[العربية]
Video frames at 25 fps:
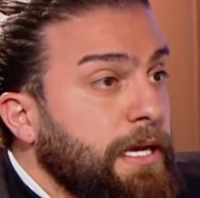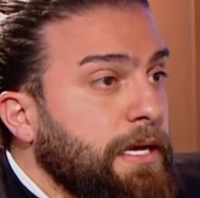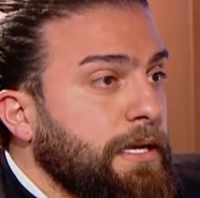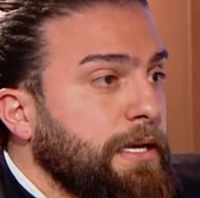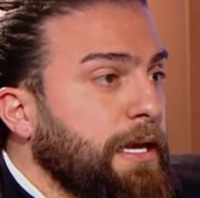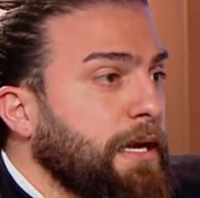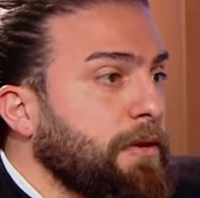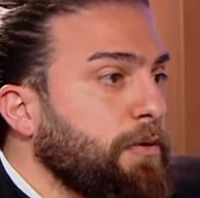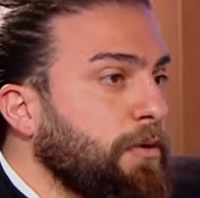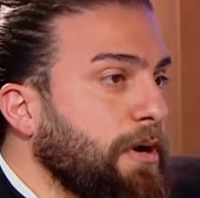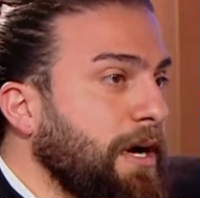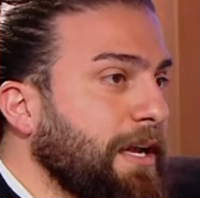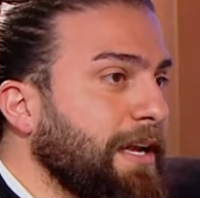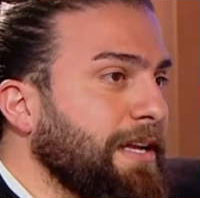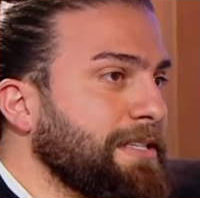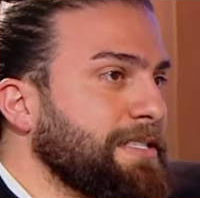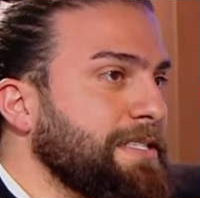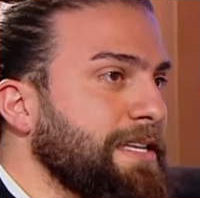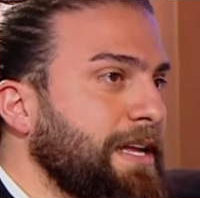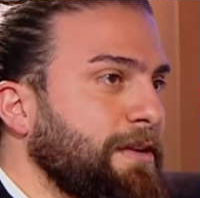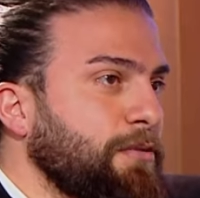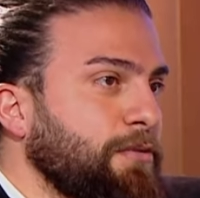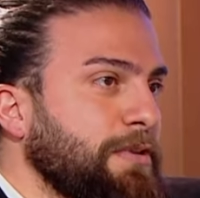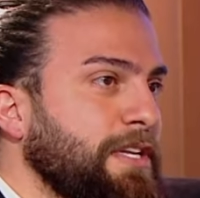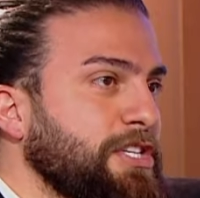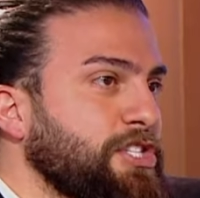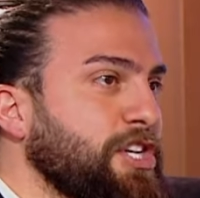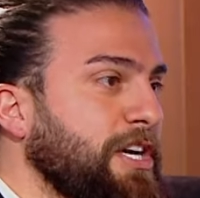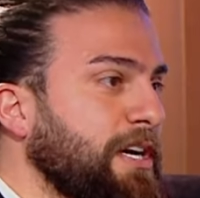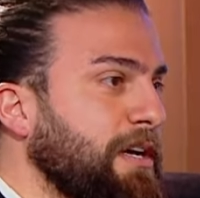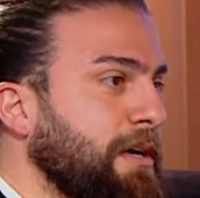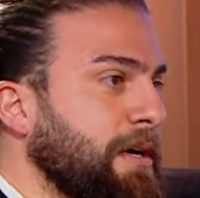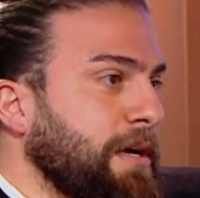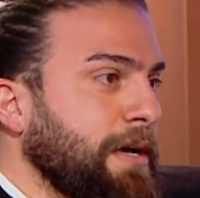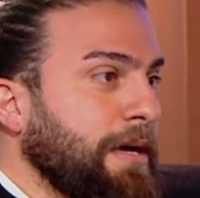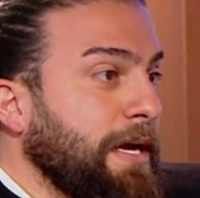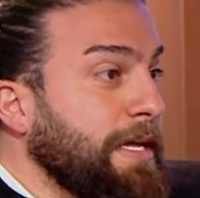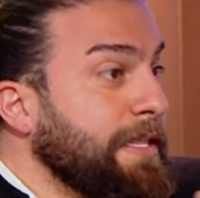ليه؟ لانه خلص لانه ديجا
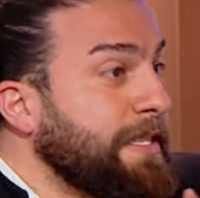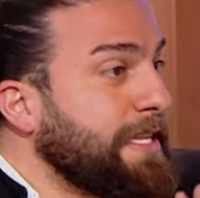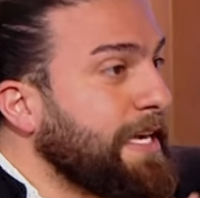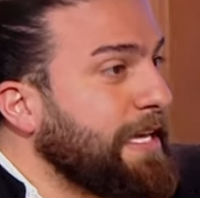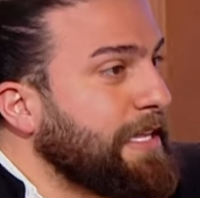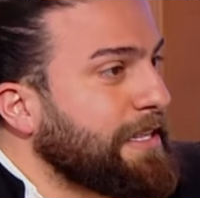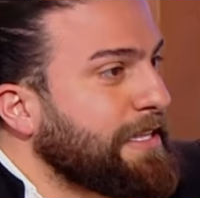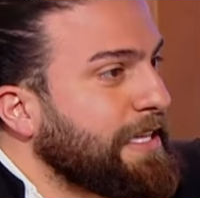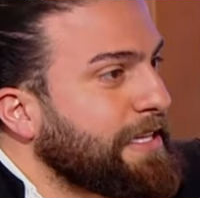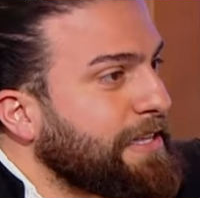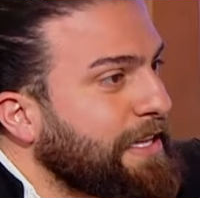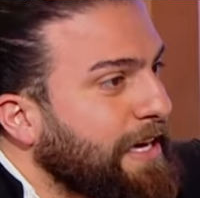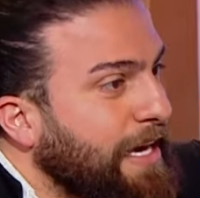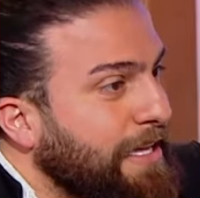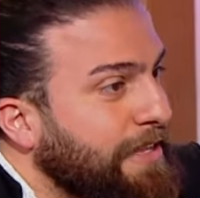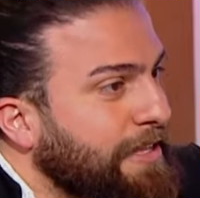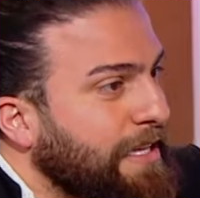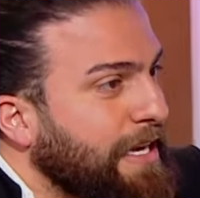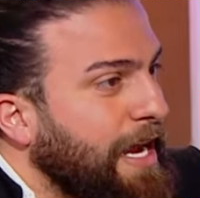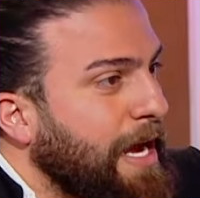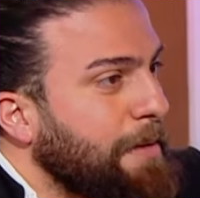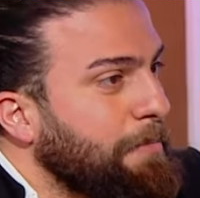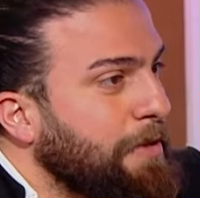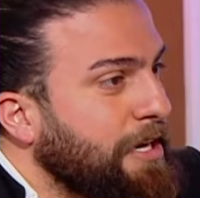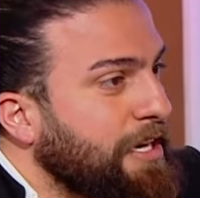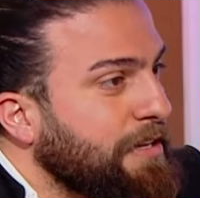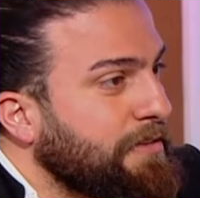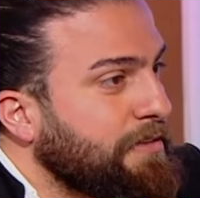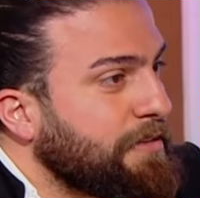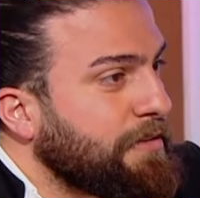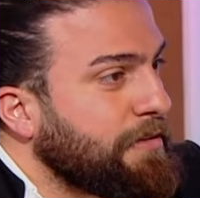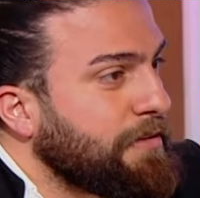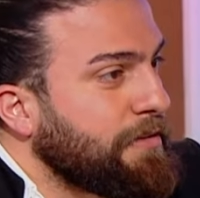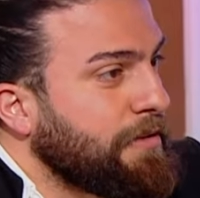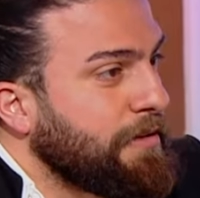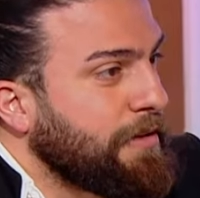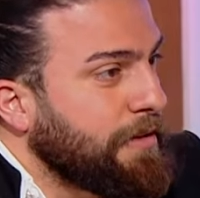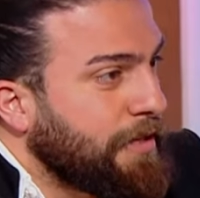انت قلت ترند انعملت
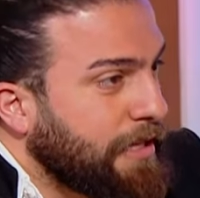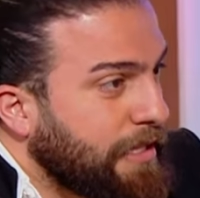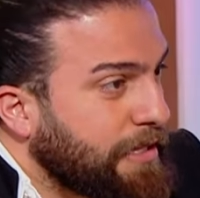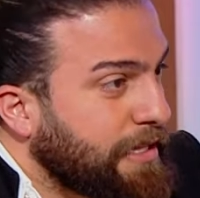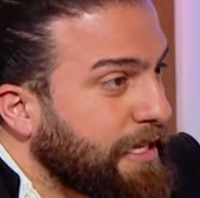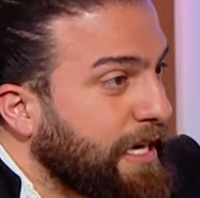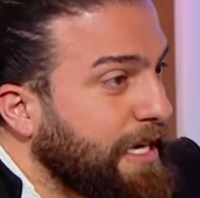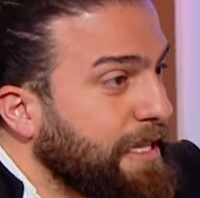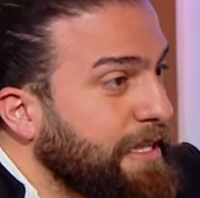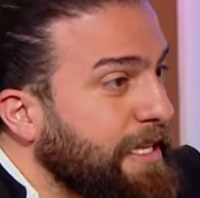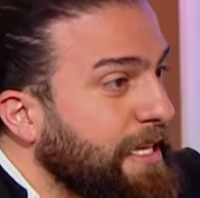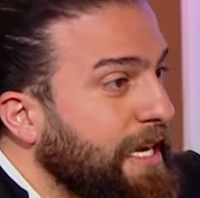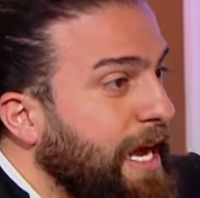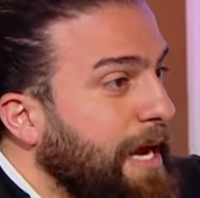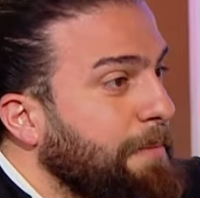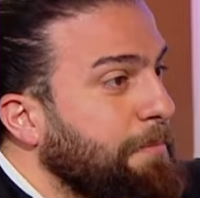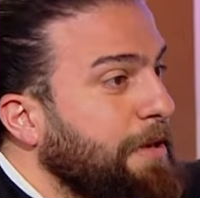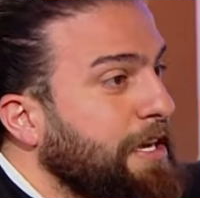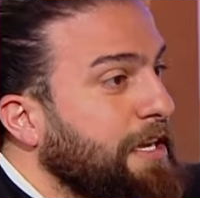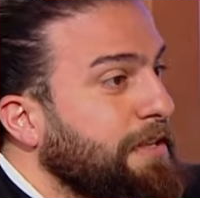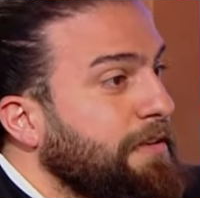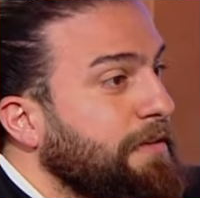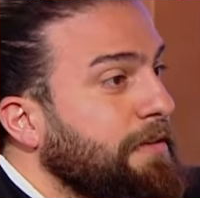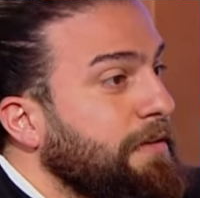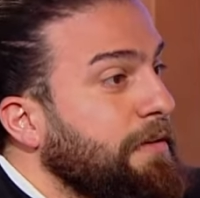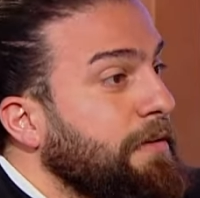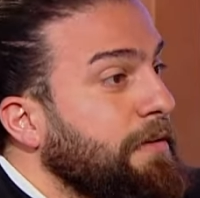ترند يعني انعمل انت عم